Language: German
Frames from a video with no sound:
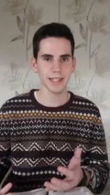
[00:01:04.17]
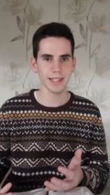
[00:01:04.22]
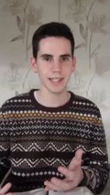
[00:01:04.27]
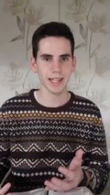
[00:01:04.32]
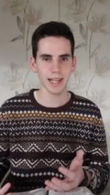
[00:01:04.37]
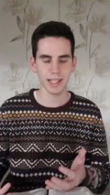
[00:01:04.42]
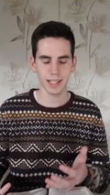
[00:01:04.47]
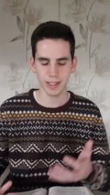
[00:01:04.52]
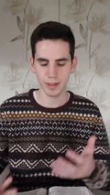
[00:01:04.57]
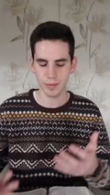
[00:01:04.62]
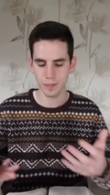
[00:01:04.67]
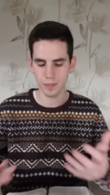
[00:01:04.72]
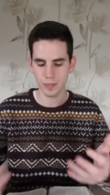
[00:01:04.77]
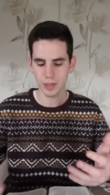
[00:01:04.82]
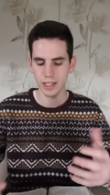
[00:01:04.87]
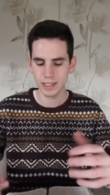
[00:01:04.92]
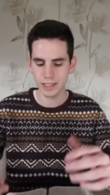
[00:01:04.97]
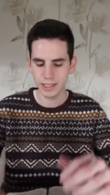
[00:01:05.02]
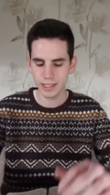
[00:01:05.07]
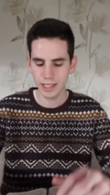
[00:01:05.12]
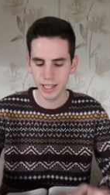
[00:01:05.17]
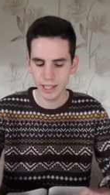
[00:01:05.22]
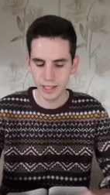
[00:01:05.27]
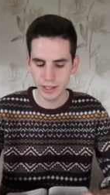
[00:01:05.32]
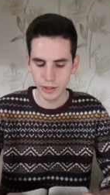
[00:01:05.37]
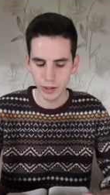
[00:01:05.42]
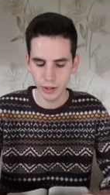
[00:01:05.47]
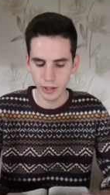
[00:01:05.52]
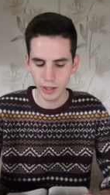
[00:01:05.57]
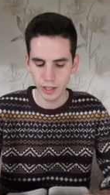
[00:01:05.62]
Gedanken
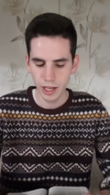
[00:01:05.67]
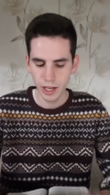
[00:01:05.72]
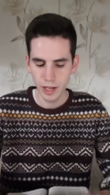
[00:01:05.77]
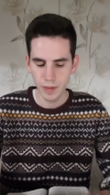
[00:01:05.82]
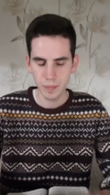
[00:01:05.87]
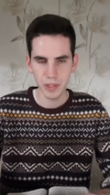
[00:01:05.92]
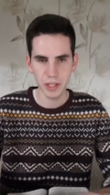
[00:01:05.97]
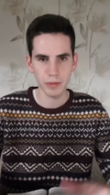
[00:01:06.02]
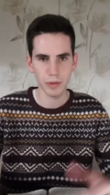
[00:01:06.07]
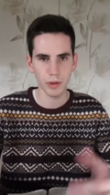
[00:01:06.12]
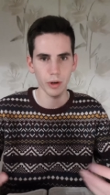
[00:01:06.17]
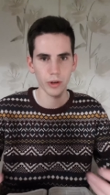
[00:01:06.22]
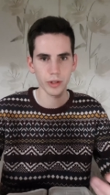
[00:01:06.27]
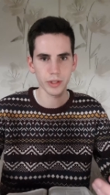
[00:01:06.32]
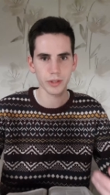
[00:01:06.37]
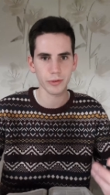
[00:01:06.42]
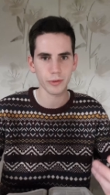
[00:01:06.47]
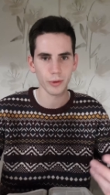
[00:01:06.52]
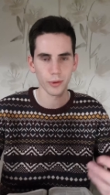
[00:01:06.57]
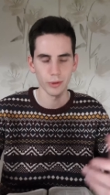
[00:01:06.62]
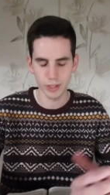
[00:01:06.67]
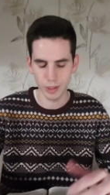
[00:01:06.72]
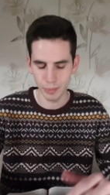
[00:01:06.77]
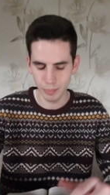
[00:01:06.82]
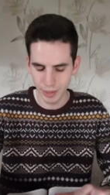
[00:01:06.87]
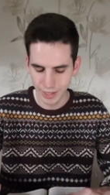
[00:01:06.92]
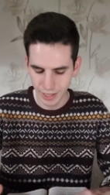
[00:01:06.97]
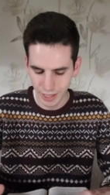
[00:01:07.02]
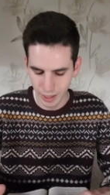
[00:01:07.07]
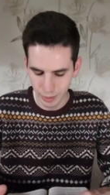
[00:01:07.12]
sehen können, die wir heute für uns
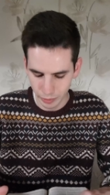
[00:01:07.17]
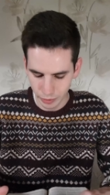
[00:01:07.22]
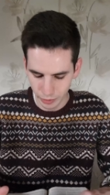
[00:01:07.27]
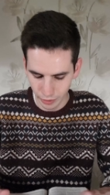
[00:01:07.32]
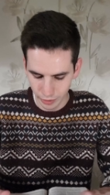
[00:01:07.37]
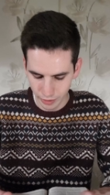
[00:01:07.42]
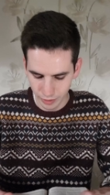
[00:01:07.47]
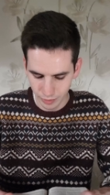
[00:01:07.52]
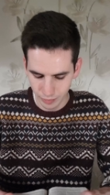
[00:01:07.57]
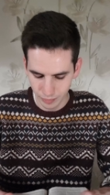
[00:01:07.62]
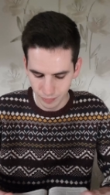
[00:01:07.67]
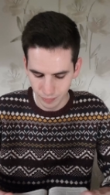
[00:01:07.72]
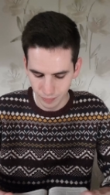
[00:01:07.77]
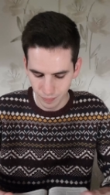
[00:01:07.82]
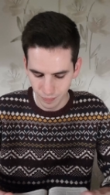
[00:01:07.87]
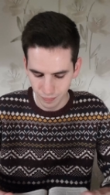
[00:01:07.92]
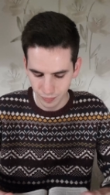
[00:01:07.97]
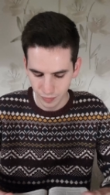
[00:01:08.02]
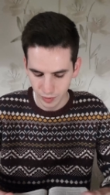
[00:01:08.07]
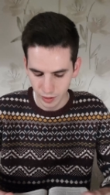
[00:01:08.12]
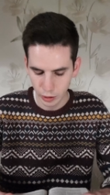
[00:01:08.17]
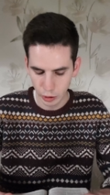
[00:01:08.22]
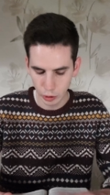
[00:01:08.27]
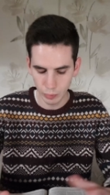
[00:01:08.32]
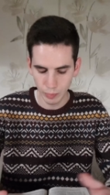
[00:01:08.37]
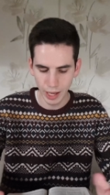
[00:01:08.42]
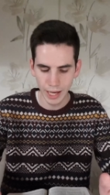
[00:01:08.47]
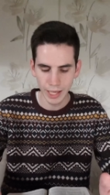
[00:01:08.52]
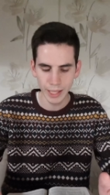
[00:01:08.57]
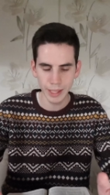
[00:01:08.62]
mitnehmen sollten.
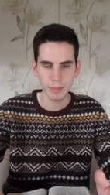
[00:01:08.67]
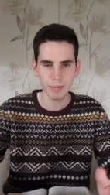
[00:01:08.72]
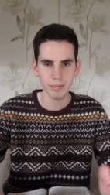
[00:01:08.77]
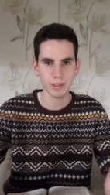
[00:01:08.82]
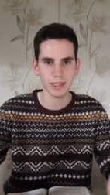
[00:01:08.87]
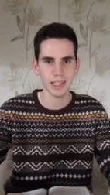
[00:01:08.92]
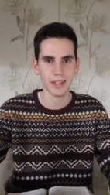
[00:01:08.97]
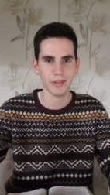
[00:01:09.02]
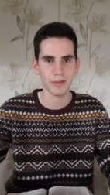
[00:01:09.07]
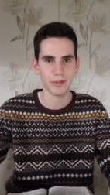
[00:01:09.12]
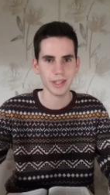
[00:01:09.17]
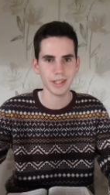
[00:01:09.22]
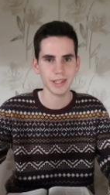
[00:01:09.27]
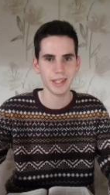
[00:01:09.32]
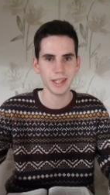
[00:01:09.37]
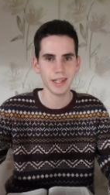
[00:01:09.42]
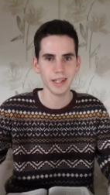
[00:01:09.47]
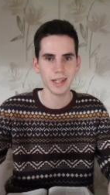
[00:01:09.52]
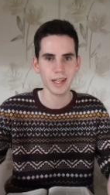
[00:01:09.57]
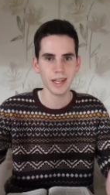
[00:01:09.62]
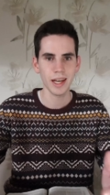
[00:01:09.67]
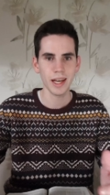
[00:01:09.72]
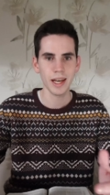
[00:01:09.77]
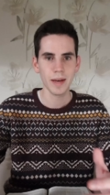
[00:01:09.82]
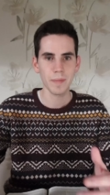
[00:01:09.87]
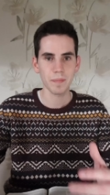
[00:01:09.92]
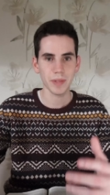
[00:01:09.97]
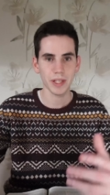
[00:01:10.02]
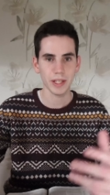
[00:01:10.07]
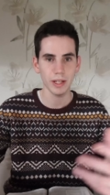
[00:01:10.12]
Zum einen sehen wir hier,
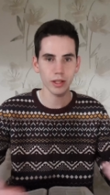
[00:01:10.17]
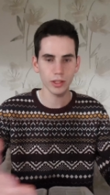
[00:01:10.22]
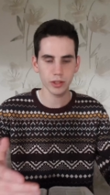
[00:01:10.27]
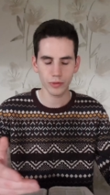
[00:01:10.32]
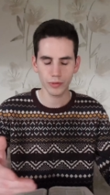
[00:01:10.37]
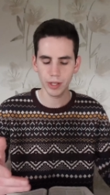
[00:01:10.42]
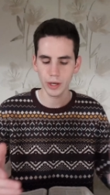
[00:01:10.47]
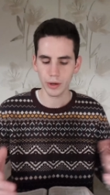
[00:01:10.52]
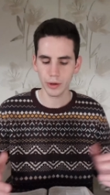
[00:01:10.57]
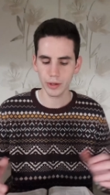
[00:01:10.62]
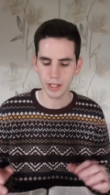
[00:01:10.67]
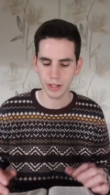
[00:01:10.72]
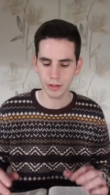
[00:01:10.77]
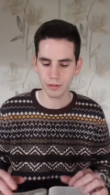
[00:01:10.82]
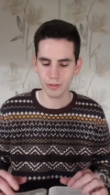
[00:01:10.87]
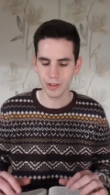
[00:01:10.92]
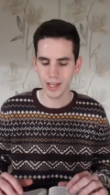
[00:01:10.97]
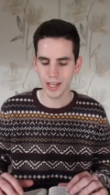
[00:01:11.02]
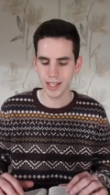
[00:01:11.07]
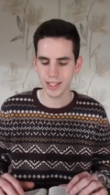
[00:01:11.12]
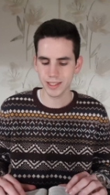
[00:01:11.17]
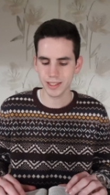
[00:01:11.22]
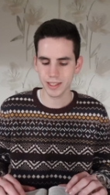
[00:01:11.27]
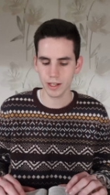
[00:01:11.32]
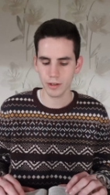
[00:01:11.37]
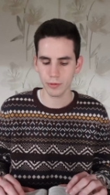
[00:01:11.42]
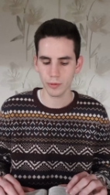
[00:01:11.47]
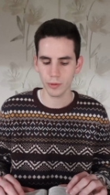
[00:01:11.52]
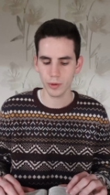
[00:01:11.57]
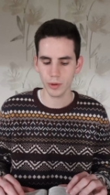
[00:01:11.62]
genauso wie auch in den Versen
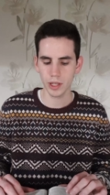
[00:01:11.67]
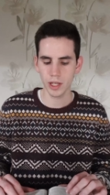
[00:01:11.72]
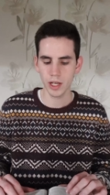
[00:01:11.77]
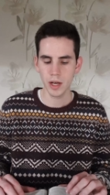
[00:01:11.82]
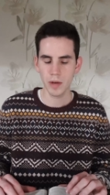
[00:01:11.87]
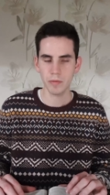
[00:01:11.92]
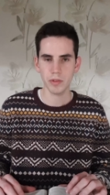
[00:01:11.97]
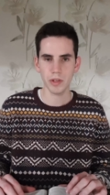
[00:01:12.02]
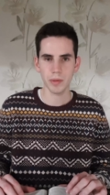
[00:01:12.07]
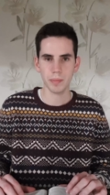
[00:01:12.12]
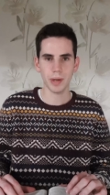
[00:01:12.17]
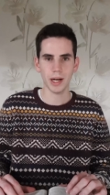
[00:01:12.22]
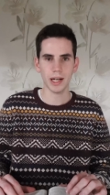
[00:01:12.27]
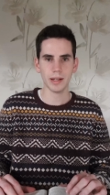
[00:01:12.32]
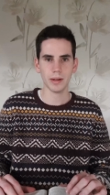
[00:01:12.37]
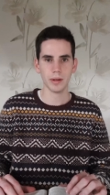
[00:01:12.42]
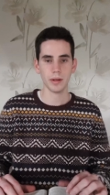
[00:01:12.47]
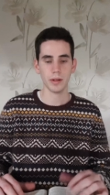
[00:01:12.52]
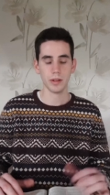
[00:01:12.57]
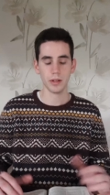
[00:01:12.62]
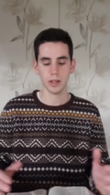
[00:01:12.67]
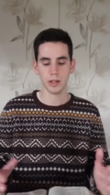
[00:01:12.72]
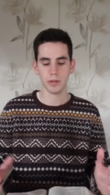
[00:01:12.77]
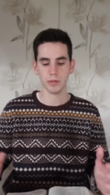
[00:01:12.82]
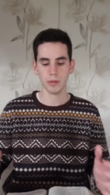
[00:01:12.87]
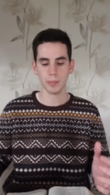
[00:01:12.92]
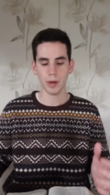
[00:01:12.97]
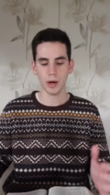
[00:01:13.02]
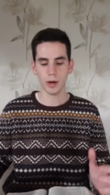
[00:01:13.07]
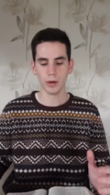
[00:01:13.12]
davor, wie, pa äh,
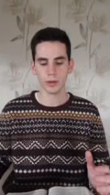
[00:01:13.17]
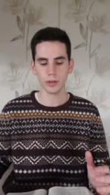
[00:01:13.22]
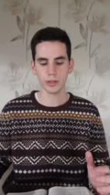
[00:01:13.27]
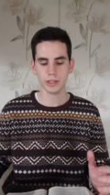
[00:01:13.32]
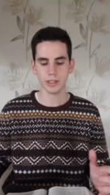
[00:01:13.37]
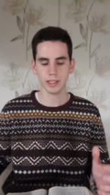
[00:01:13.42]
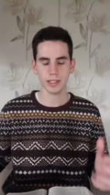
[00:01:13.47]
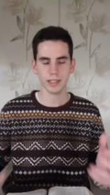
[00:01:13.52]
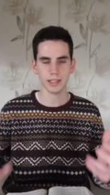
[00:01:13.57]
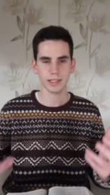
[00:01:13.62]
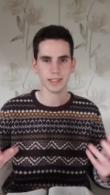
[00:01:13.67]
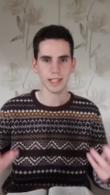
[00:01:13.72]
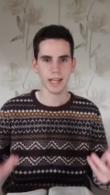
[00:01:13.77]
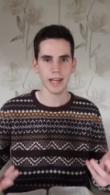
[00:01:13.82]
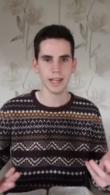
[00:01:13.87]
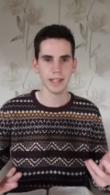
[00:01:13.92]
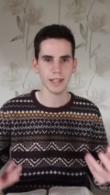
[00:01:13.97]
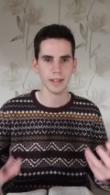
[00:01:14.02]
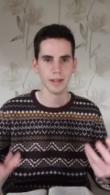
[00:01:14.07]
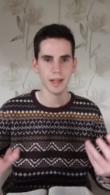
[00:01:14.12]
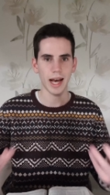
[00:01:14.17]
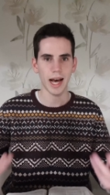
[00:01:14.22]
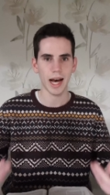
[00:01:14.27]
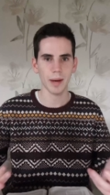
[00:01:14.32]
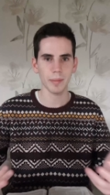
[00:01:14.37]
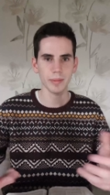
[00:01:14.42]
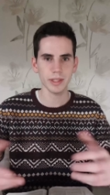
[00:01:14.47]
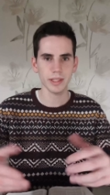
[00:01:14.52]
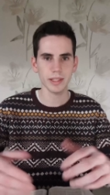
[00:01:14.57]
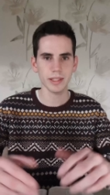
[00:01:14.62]
wie Paulus sein
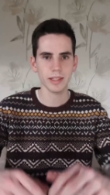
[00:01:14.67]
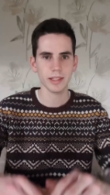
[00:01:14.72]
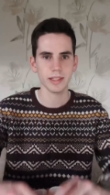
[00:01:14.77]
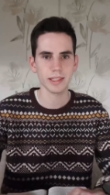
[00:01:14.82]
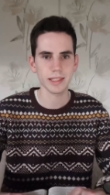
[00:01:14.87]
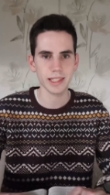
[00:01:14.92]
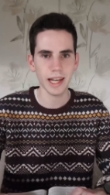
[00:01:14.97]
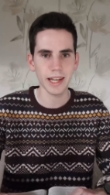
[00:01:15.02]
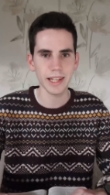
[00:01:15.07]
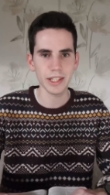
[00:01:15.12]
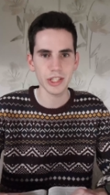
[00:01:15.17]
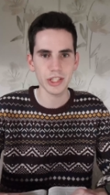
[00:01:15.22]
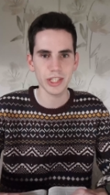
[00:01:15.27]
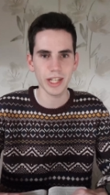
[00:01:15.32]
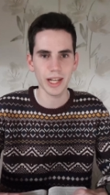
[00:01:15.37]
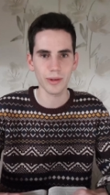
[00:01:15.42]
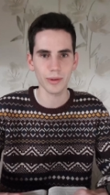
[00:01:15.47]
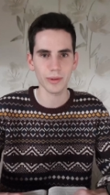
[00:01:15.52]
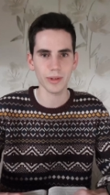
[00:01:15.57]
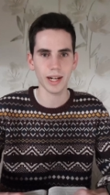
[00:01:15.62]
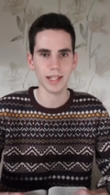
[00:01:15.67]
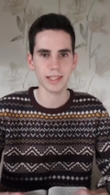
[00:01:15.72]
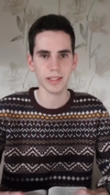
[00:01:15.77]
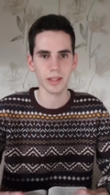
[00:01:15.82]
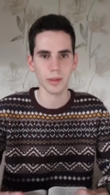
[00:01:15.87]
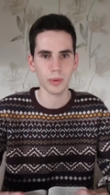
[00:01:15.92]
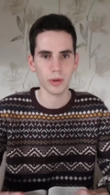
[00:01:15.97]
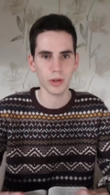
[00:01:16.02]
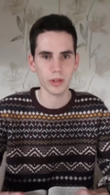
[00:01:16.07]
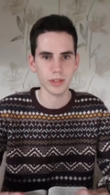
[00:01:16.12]
Amt, seine Stellung als
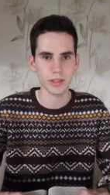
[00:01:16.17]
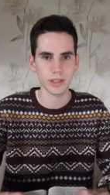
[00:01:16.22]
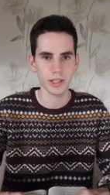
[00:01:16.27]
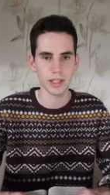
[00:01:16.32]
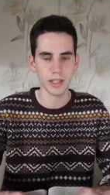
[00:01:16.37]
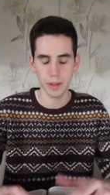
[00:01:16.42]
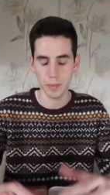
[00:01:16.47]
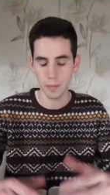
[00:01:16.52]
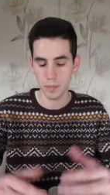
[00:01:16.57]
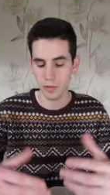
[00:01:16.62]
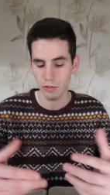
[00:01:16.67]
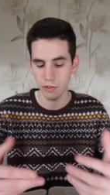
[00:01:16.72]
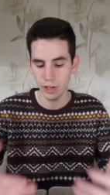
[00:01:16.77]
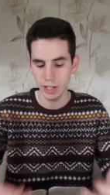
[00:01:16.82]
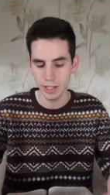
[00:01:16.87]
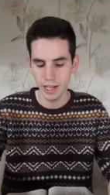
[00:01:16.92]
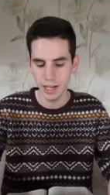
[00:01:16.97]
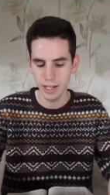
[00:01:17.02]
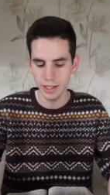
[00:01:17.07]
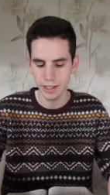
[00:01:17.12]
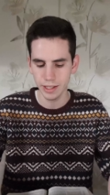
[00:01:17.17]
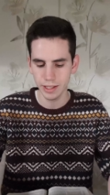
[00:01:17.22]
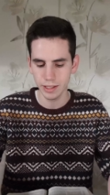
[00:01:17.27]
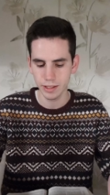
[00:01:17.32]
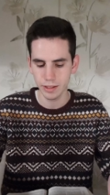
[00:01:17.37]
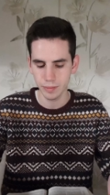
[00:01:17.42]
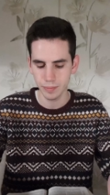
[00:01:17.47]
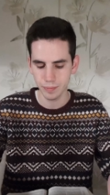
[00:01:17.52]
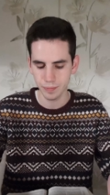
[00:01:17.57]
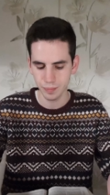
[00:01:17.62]
Apostel verteidigt.